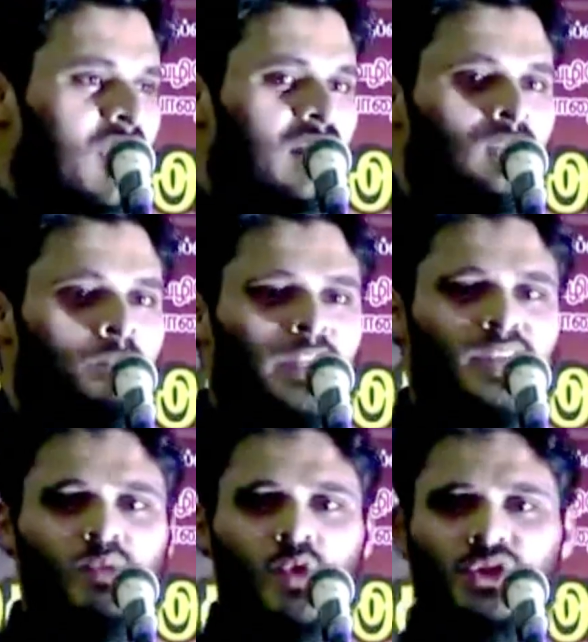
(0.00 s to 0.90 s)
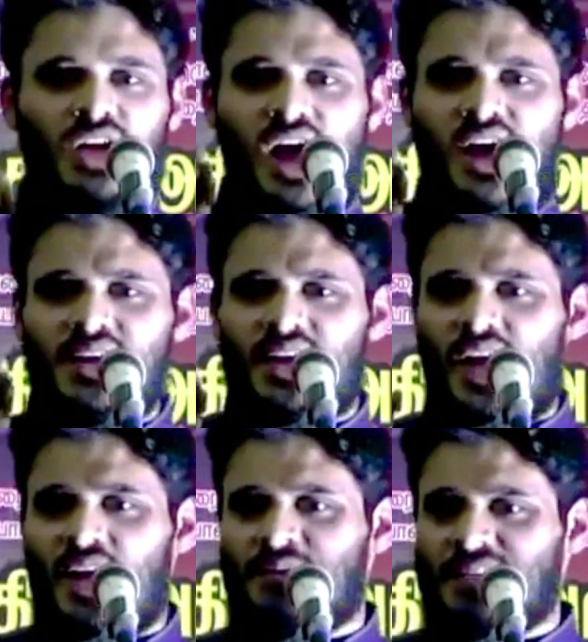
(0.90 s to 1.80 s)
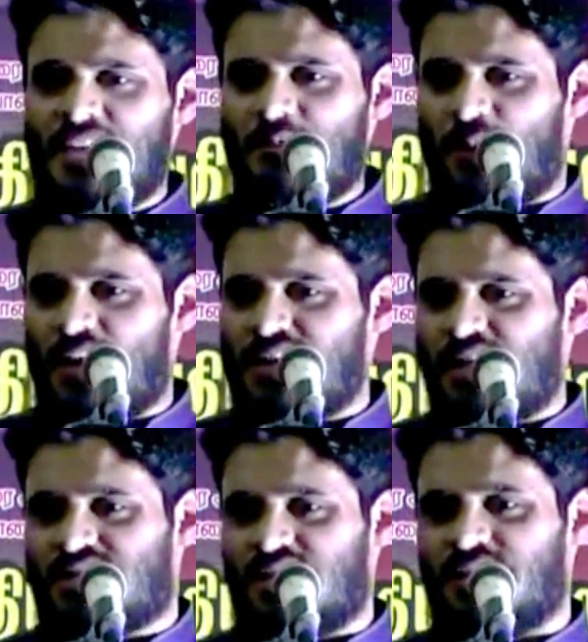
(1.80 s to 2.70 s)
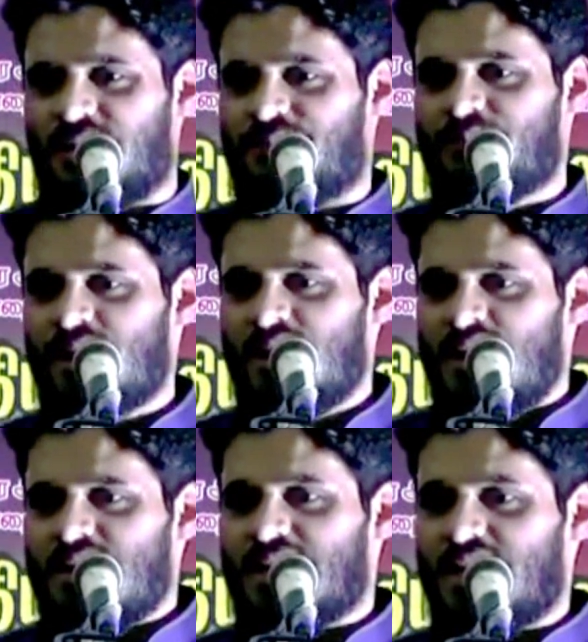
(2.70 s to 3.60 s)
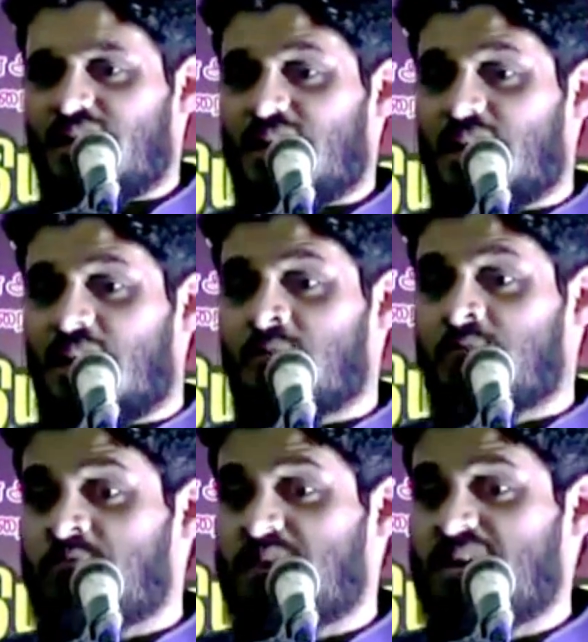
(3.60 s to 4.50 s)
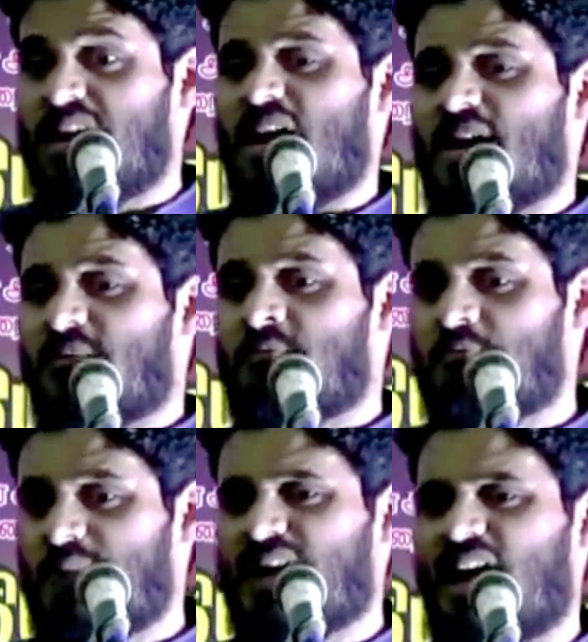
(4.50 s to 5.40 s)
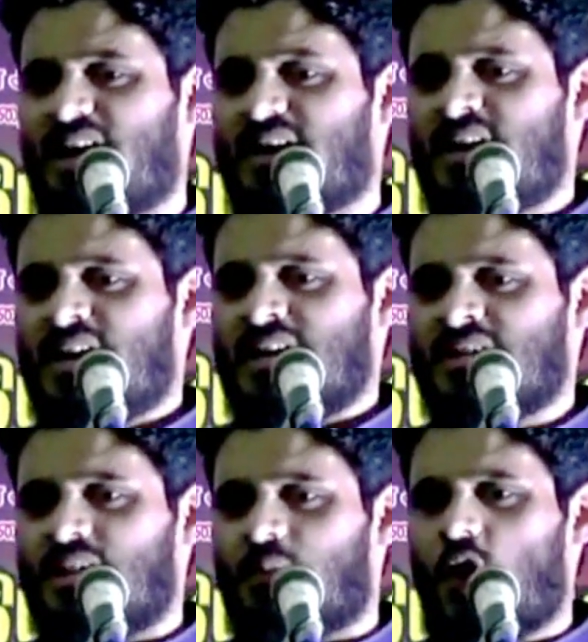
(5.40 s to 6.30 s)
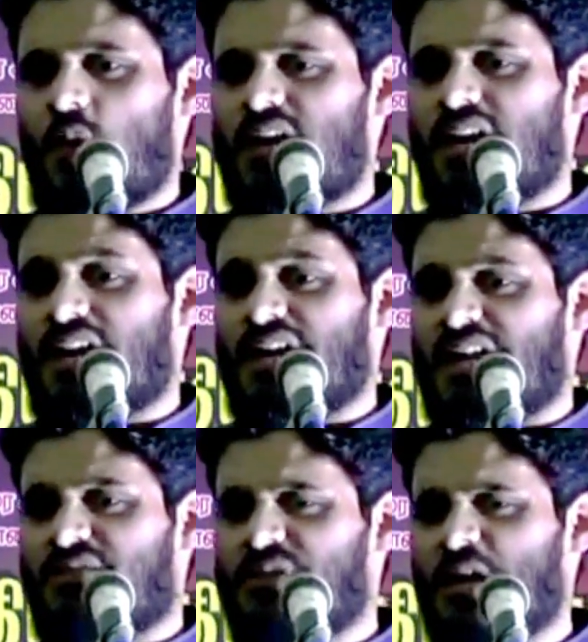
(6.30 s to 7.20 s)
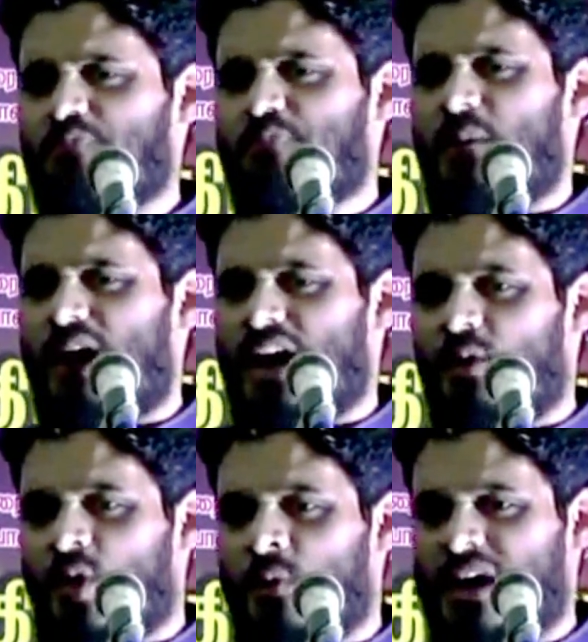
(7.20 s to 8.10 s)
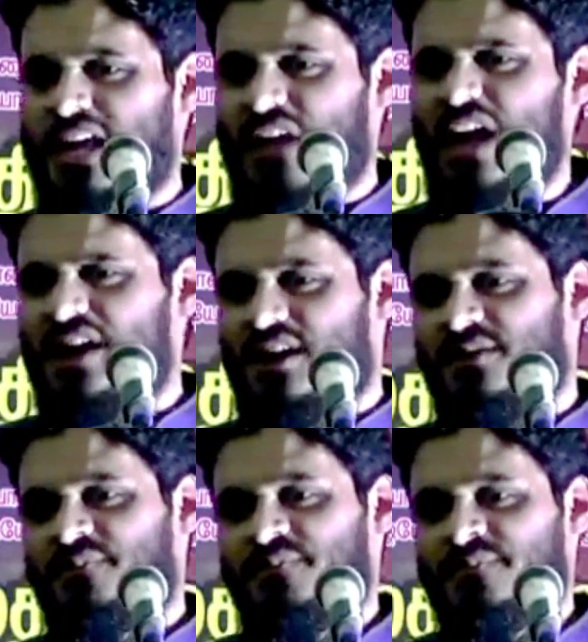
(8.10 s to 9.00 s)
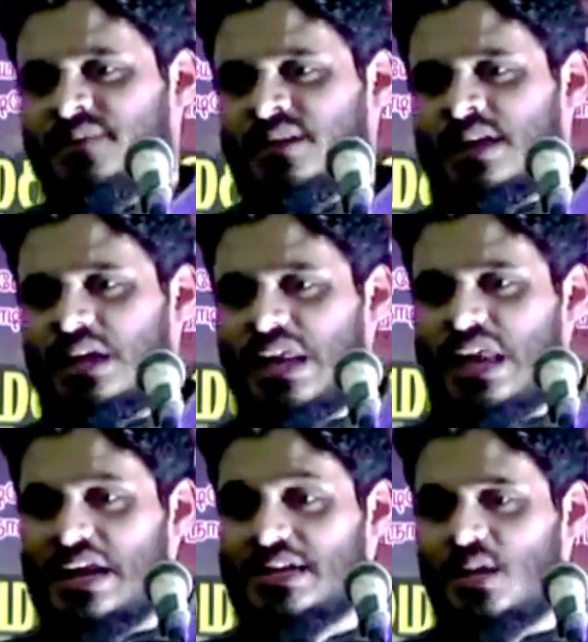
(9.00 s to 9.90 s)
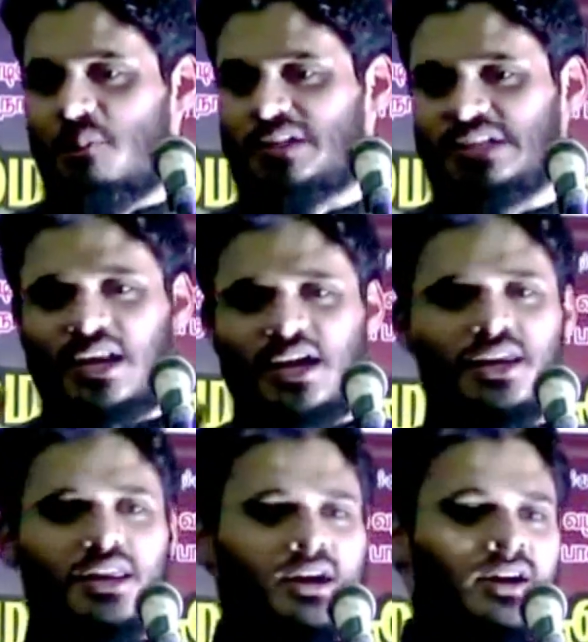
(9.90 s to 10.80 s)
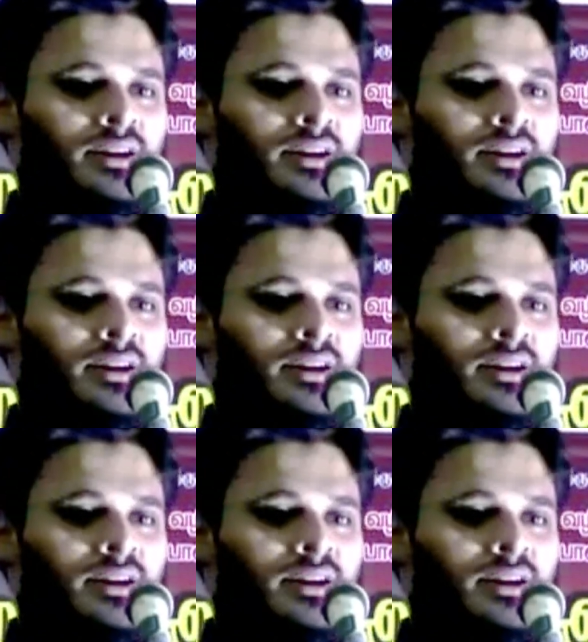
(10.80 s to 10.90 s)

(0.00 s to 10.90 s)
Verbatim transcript: அந்த பதிமூன்று ஆண்டு காலம் இறைப்பணியை செய்த இறைவனுக்கு மிக மிக இந்த பூமியிலேயே விருப்பமான ஒரு மனிதர் கல்லால் அடிக்கப்பட்டாரா இல்லையா